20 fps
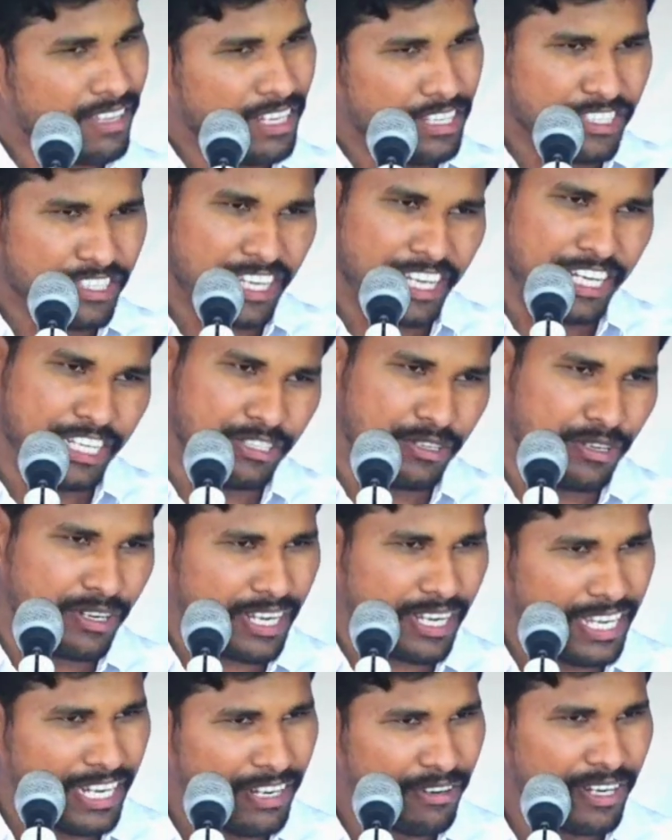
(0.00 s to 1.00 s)
తెలిసిన ఆయన
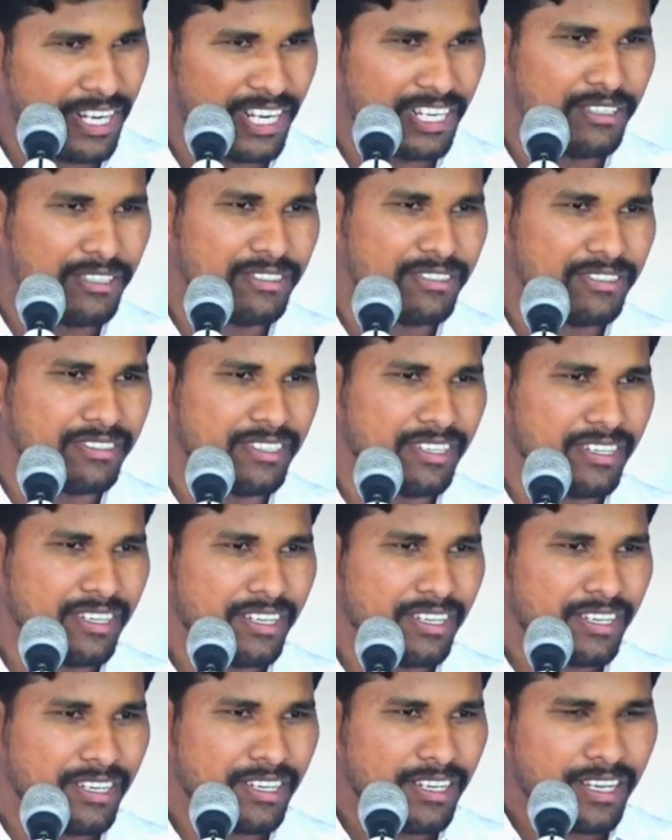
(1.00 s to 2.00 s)
ఇంకొక ఆయన ఉన్నాడు
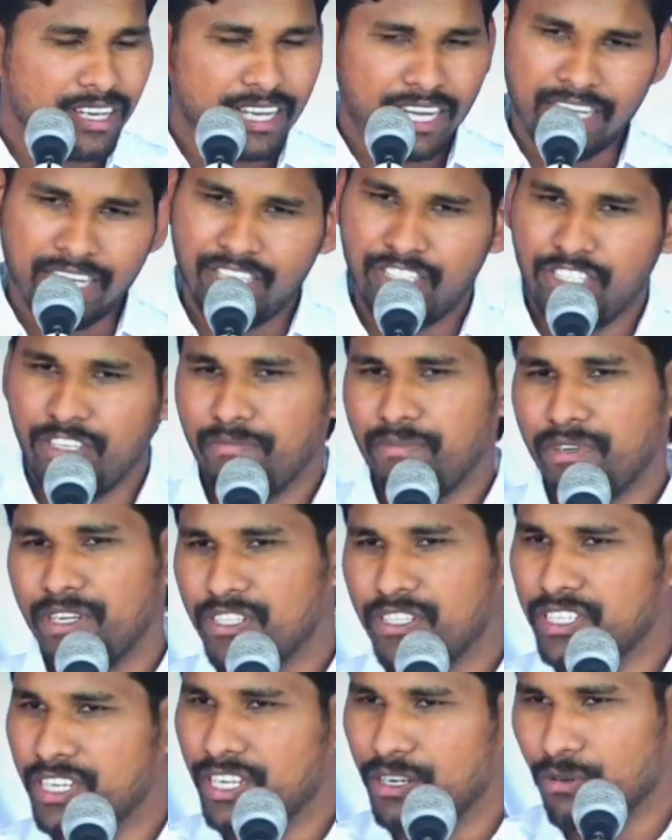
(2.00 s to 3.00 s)
ఆయన
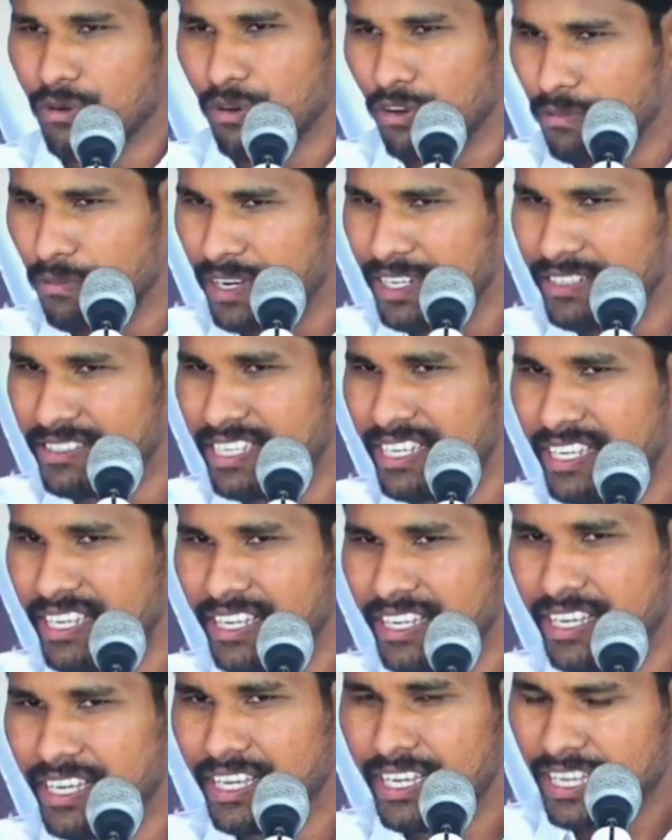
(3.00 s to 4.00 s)
చెప్పినట్టుగా నువ్వు లోబడితే
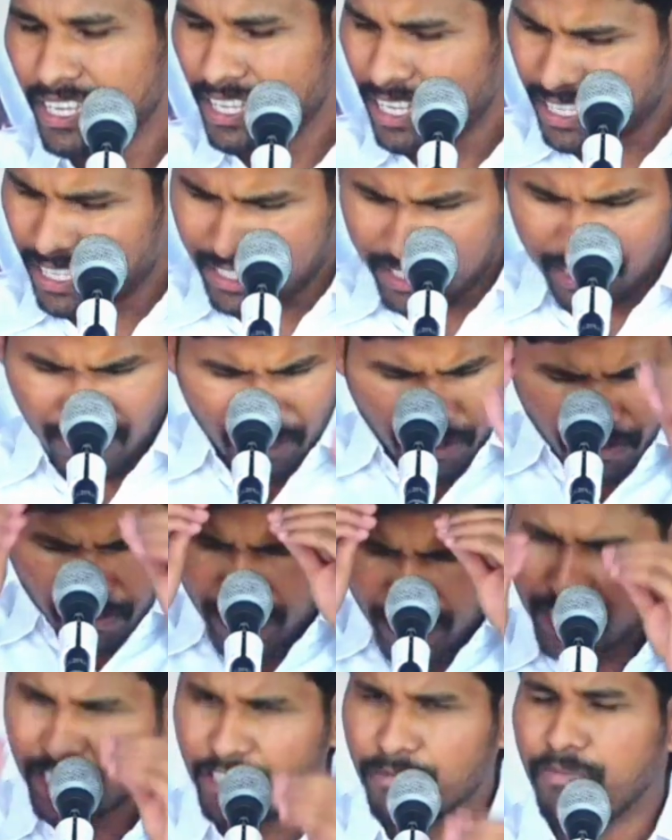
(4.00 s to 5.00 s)
అస్సలు నువ్వు
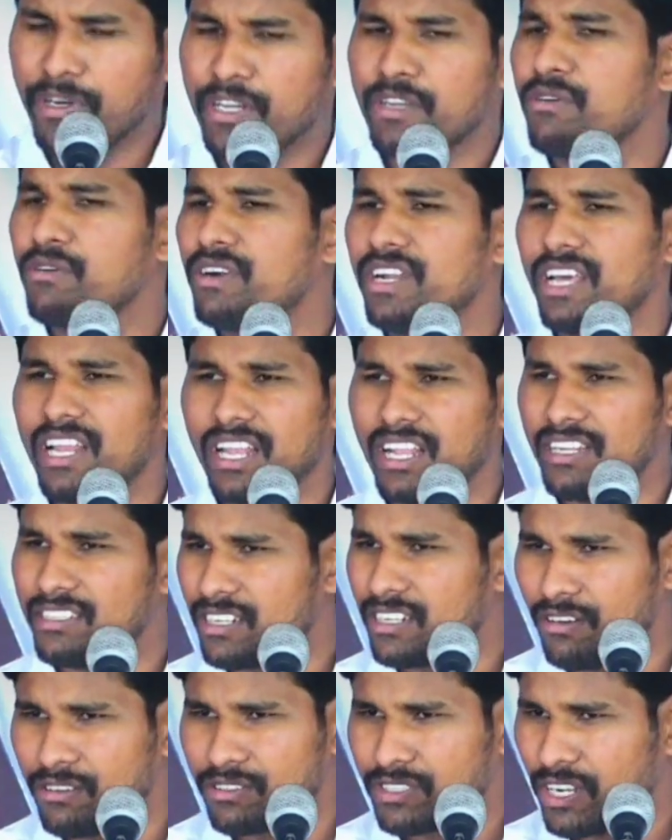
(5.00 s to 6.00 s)
బయటికి పని కూడా
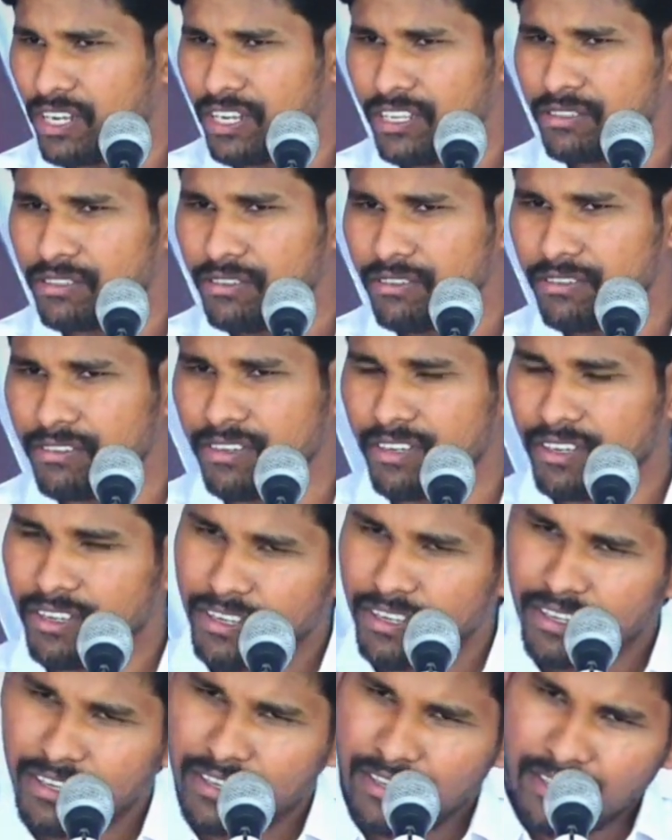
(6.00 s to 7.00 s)
వెళ్ళాల్సిన అవసరం లేదు
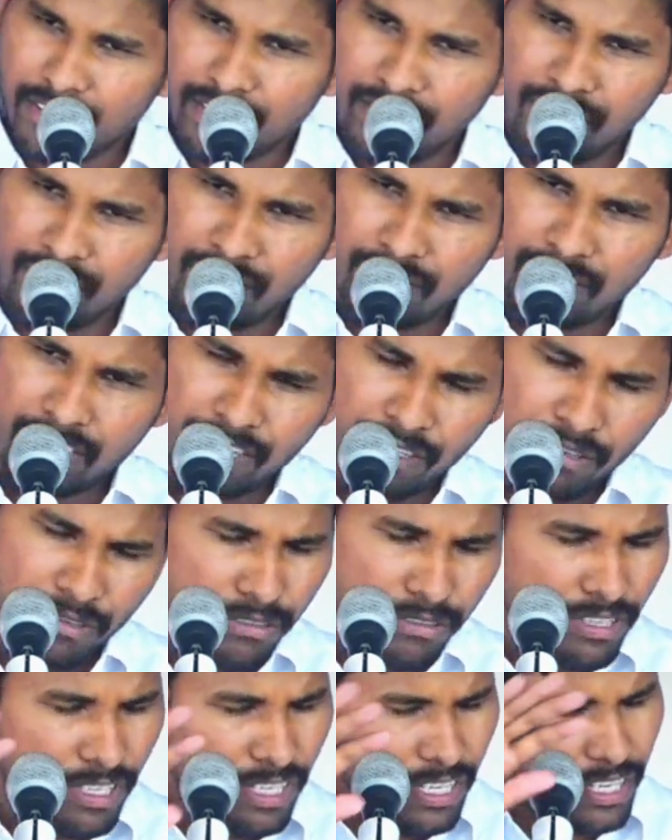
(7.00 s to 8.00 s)
నీకు
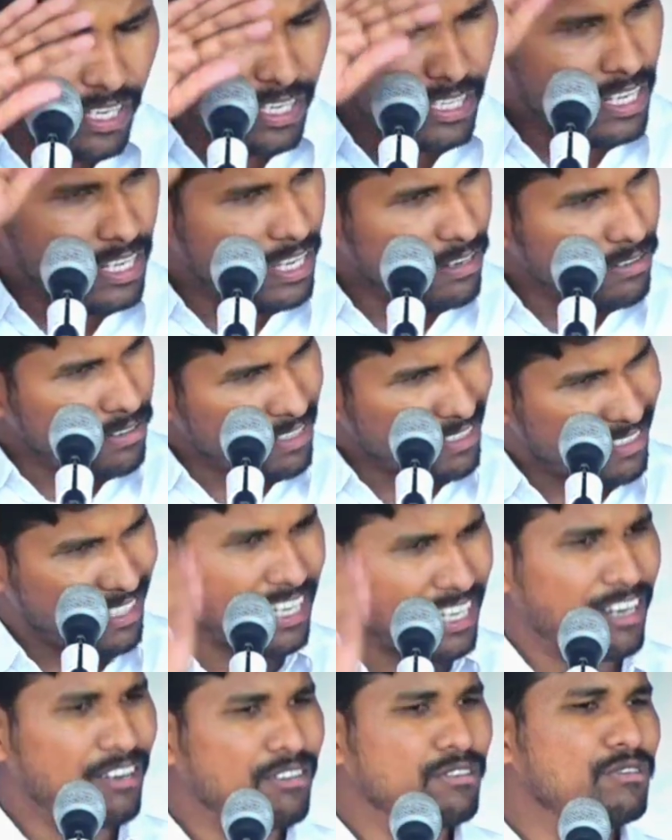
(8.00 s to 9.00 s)
ఇంట్లో ఏది లేకుండా
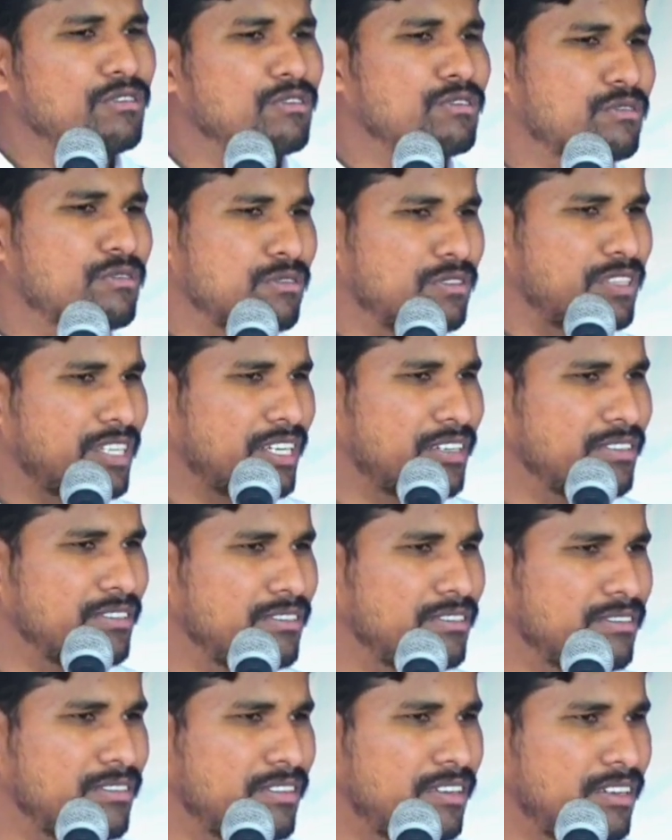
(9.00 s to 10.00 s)
సకలం చూసుకుంటాడు
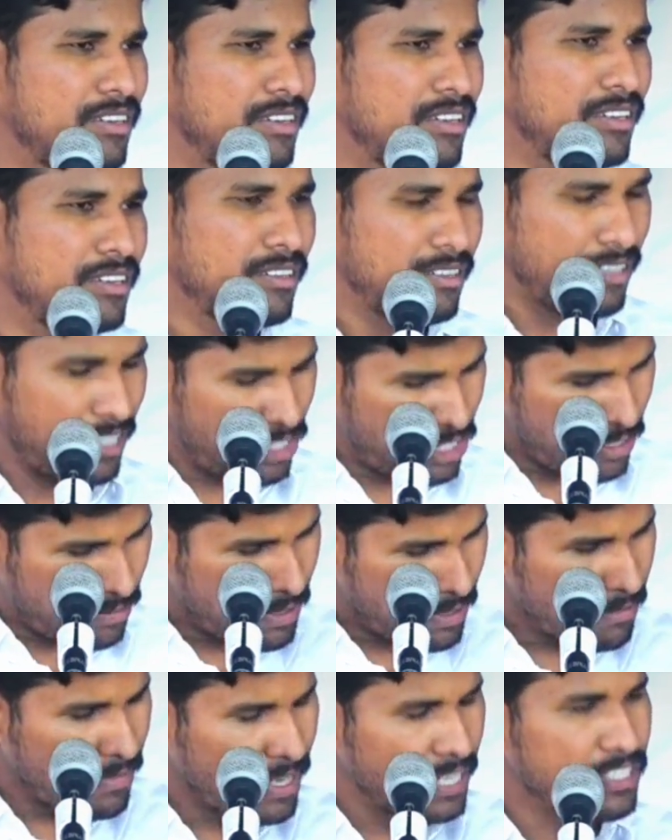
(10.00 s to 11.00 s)
నేను
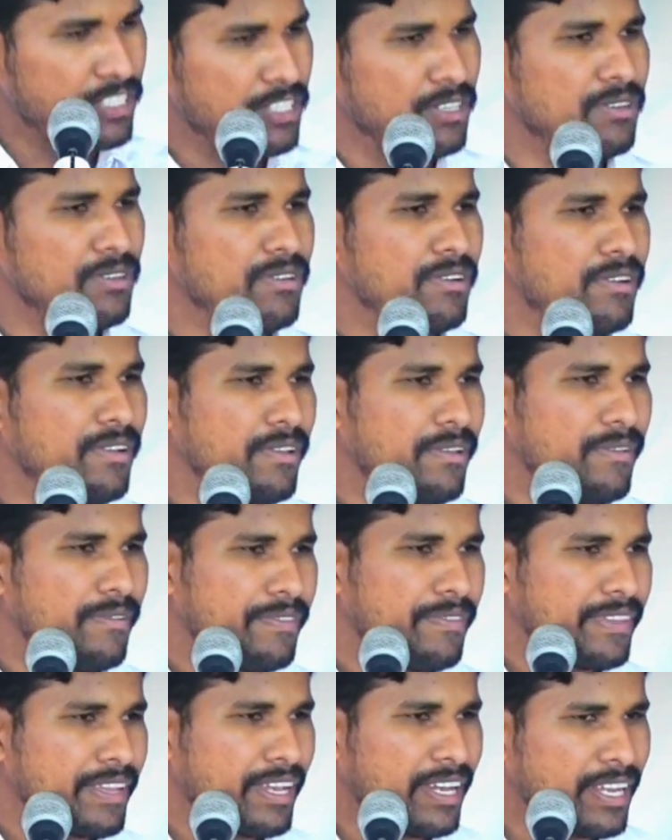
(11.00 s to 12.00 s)
చెప్పిన మాట విను
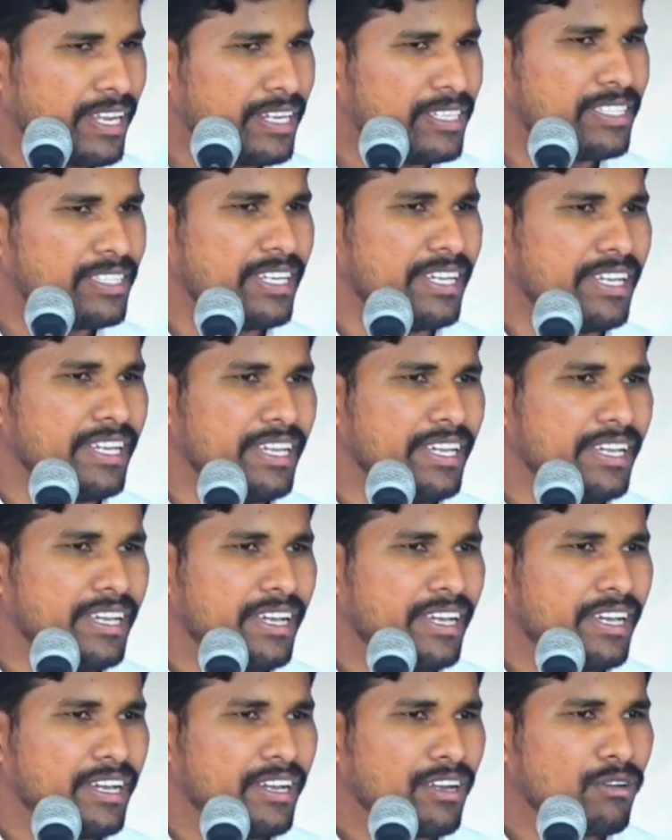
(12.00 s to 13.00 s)
అని అంటే
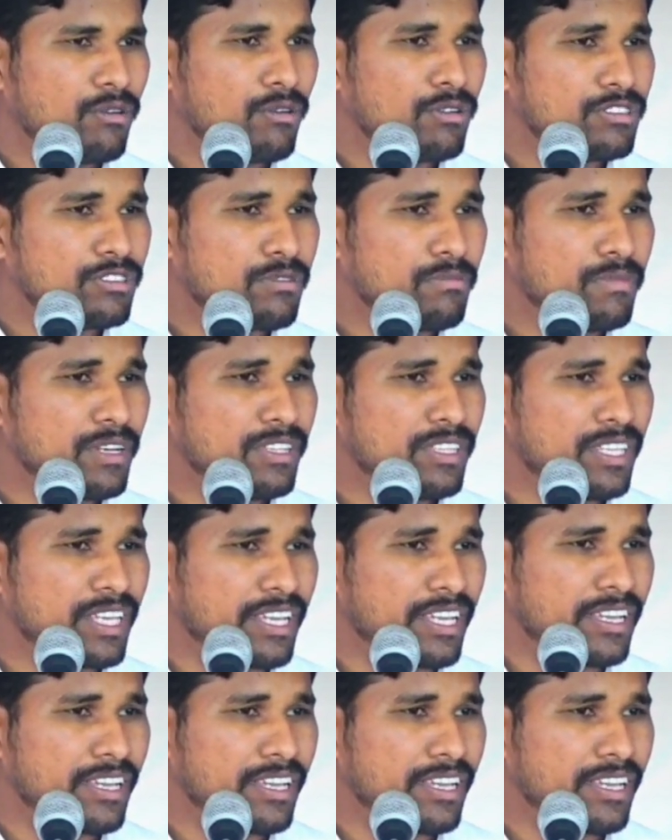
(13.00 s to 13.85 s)
కొంతమంది